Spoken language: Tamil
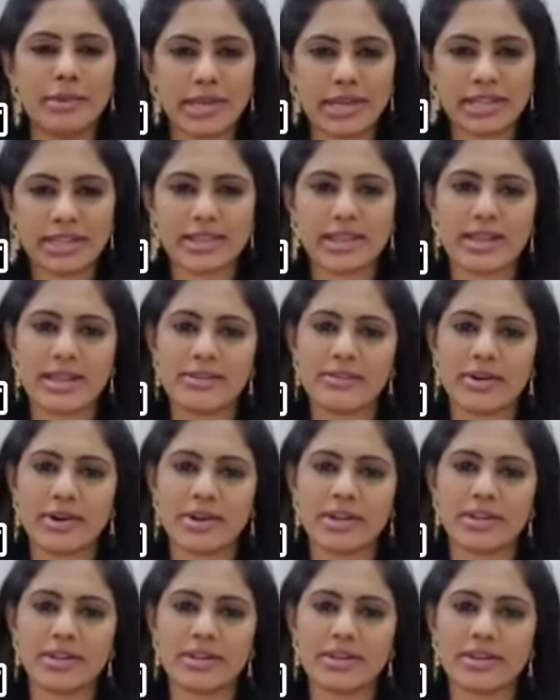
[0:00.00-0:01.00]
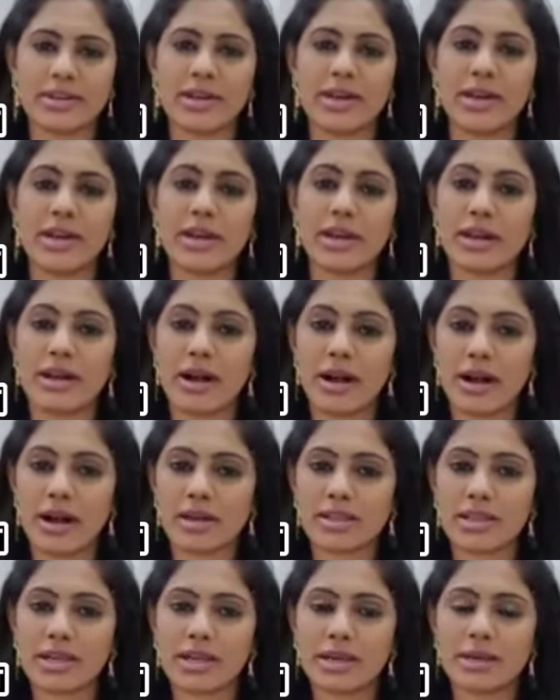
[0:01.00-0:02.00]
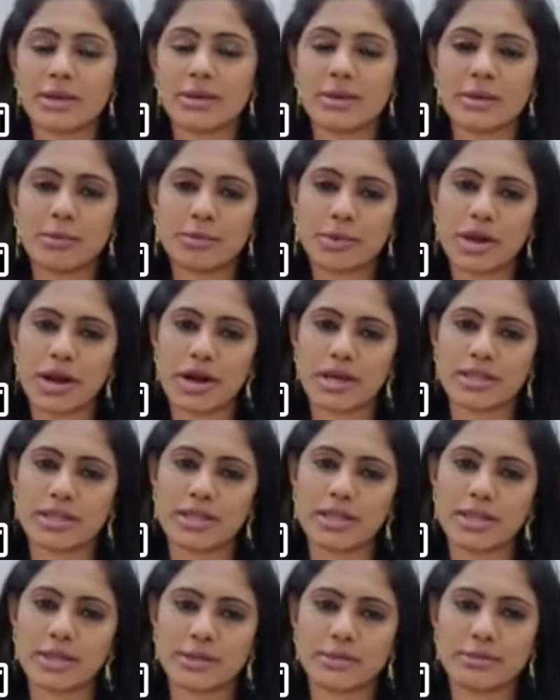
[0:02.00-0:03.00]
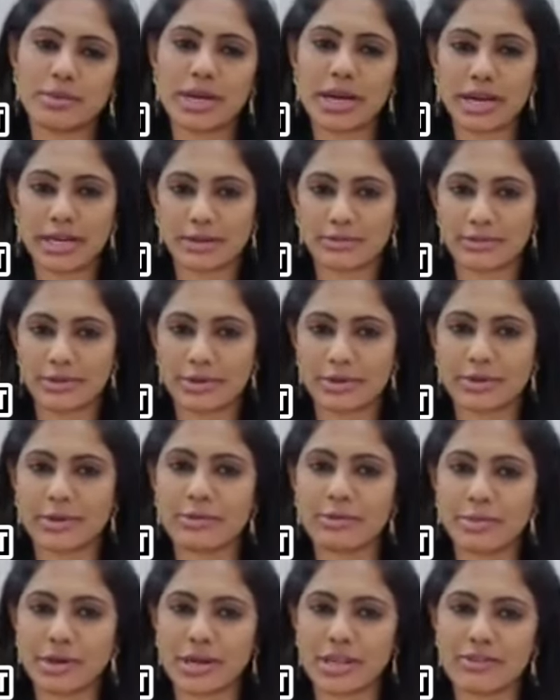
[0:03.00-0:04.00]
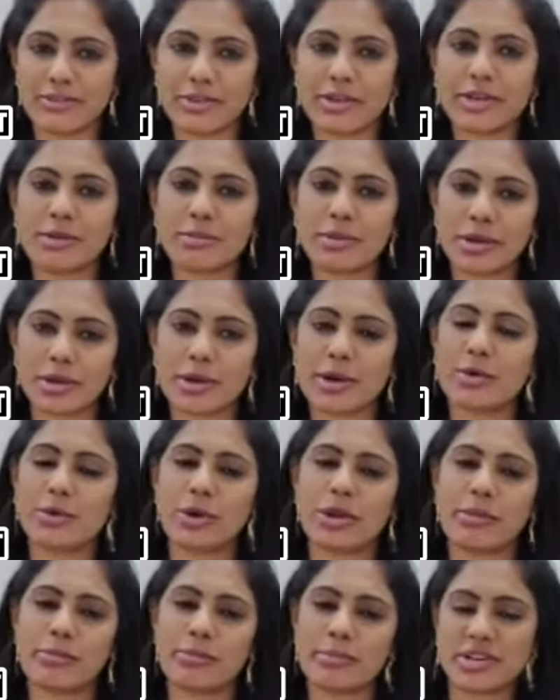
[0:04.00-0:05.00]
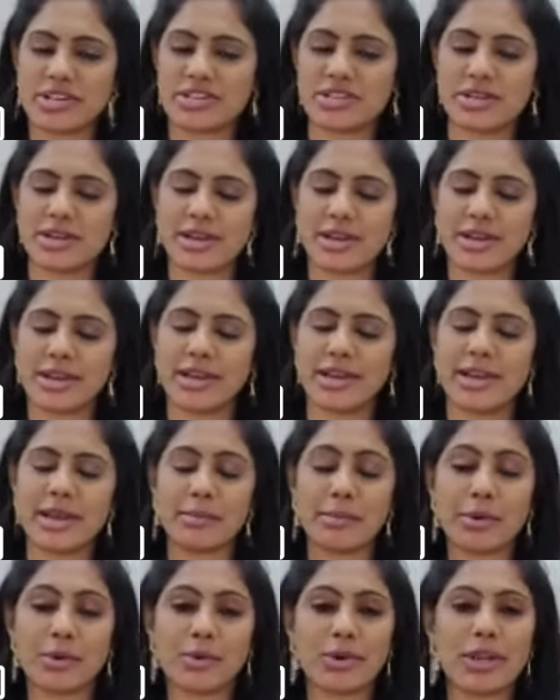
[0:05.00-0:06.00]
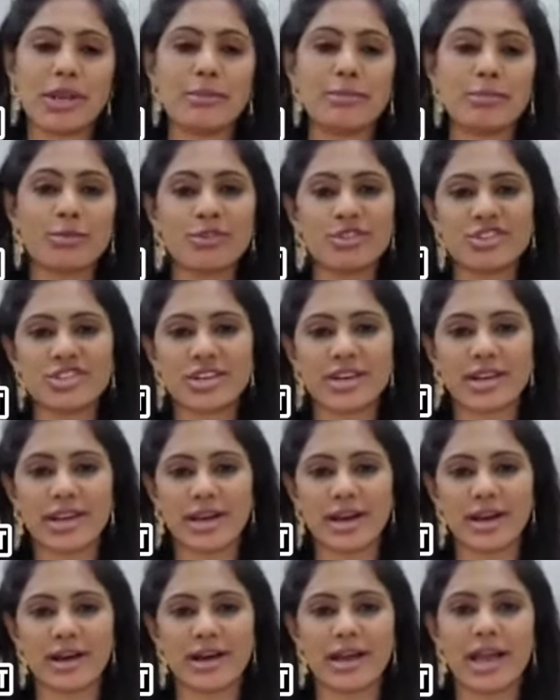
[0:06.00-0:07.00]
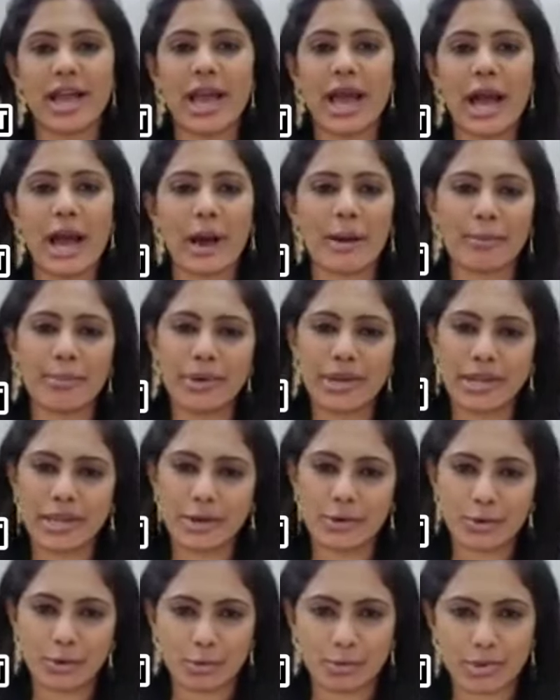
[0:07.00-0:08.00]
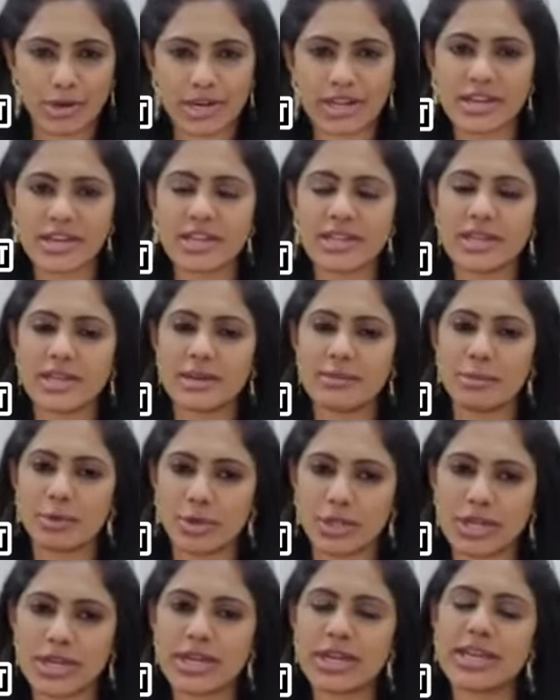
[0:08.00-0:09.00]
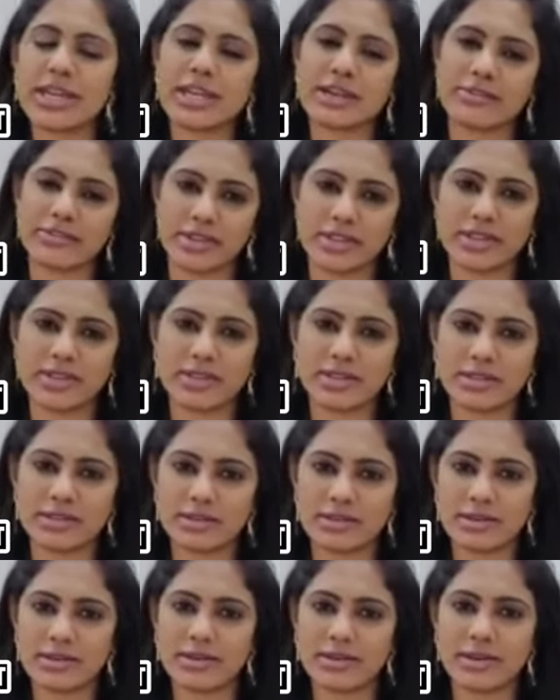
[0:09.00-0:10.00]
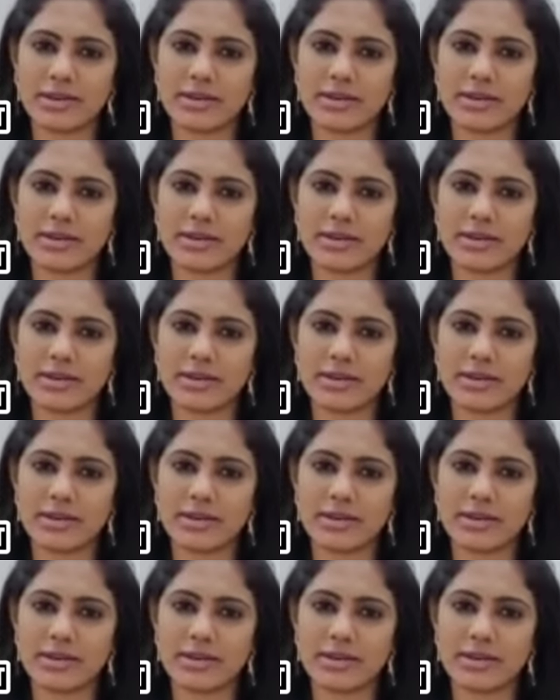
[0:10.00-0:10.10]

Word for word: மிக தெளிவானது காதலனுக்கும் காதலிக்கும் கணவனுக்கும் மனைவிக்கும் இருக்கக்கூடிய பிரச்சனை நமக்குள்ளே முடிச்சுக்கலாம் அப்படிங்கிற ஒரு மன ரீதிக்கு முதல்ல நீங்கள் வந்துட்டு